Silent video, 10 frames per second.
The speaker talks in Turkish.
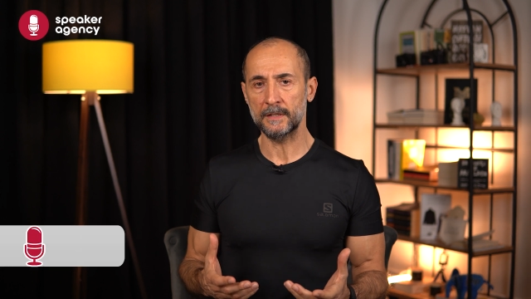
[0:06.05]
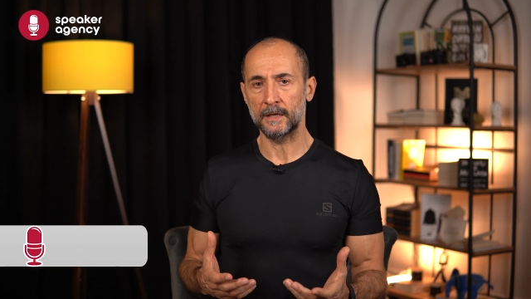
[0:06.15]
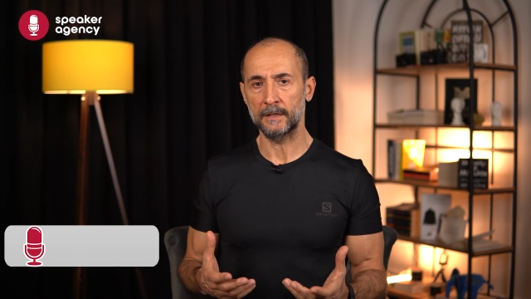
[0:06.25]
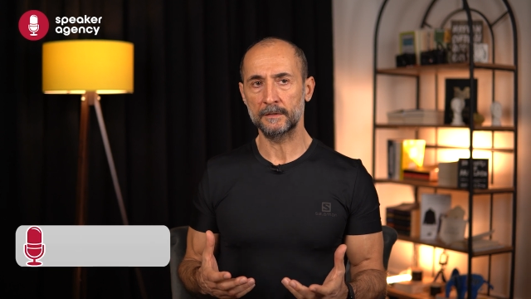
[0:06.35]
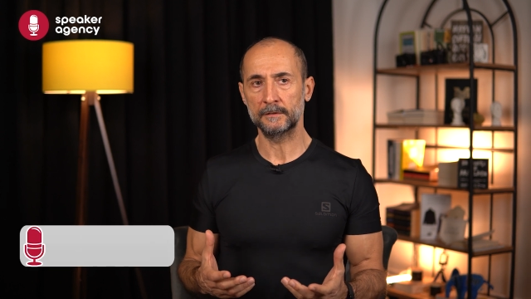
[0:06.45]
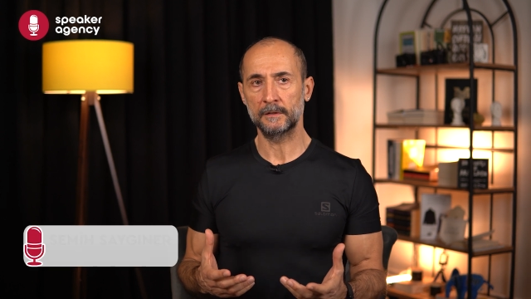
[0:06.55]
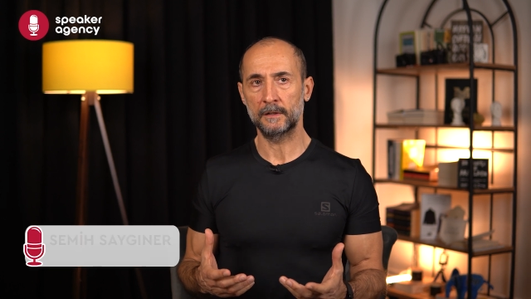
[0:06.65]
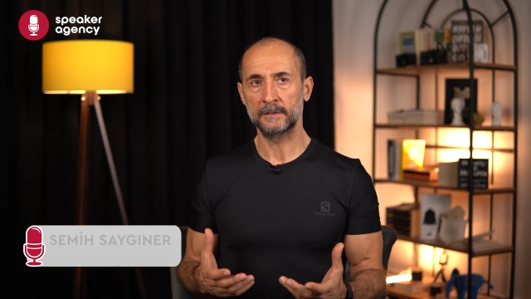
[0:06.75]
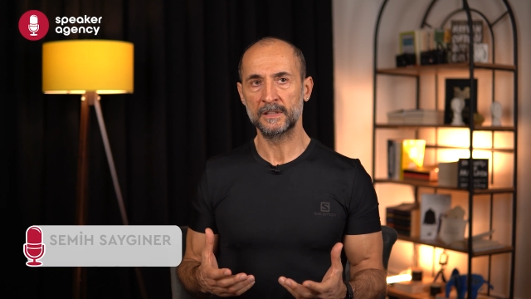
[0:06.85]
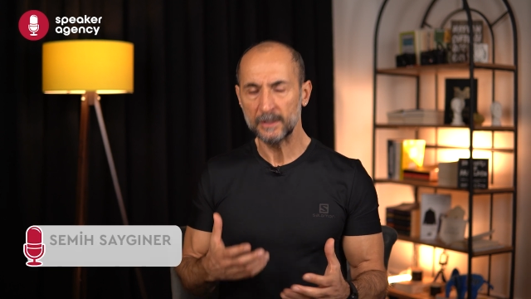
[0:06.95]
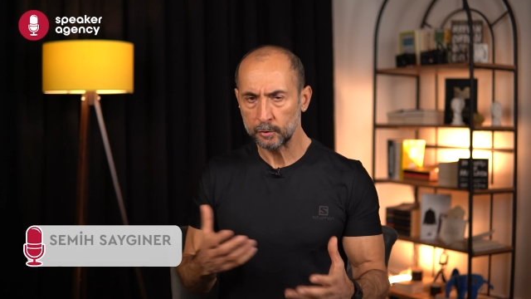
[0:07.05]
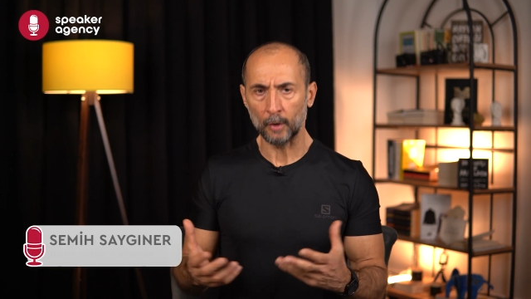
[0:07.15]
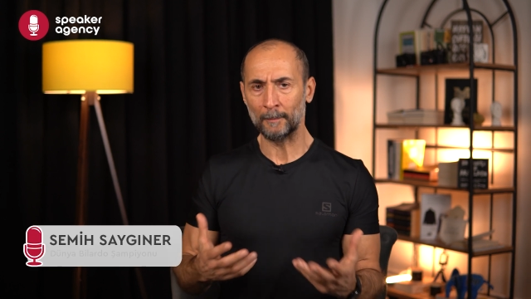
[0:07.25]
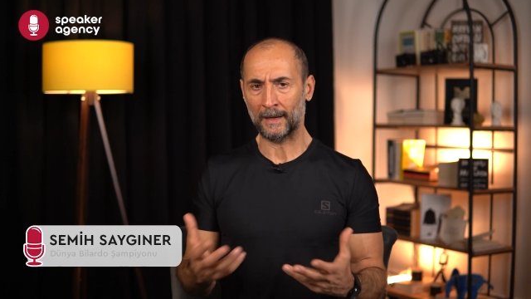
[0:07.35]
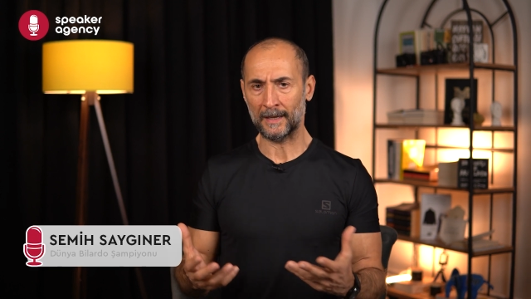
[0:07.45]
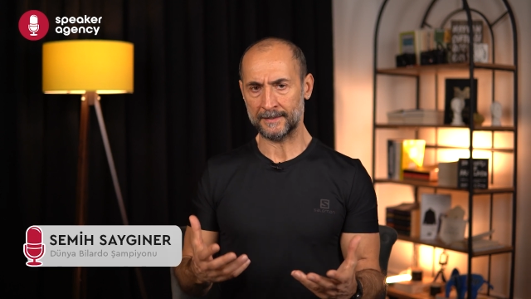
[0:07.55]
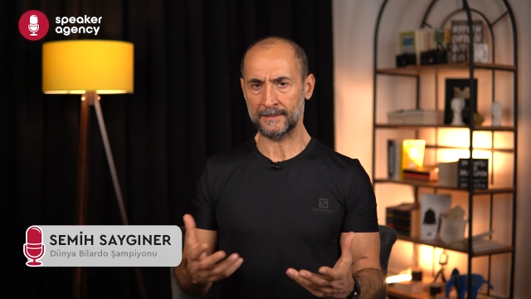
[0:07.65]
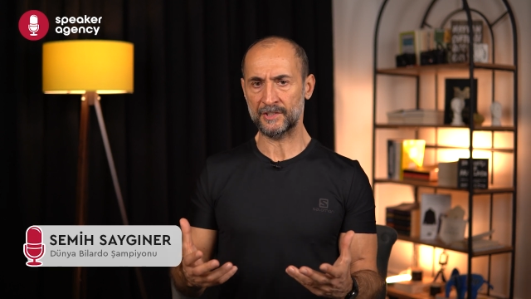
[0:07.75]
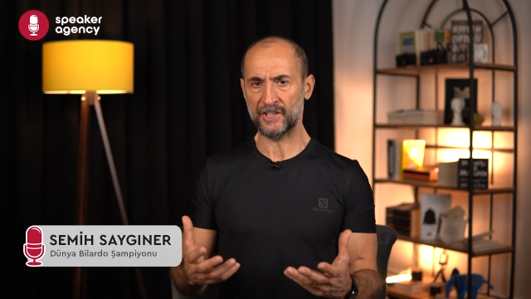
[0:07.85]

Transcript: de hızlı olmak aslında.